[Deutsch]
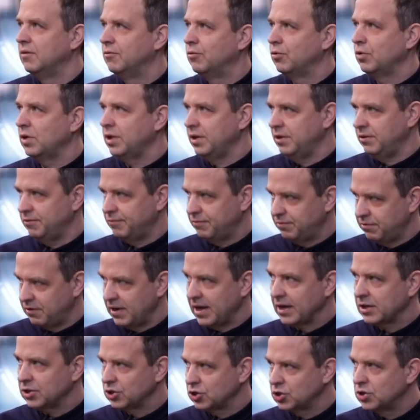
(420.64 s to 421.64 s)
wirklich
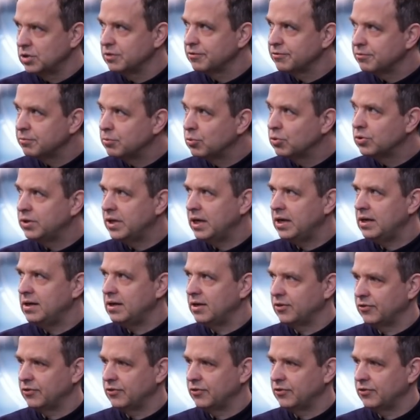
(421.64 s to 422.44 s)
Flaggschiff-Modell.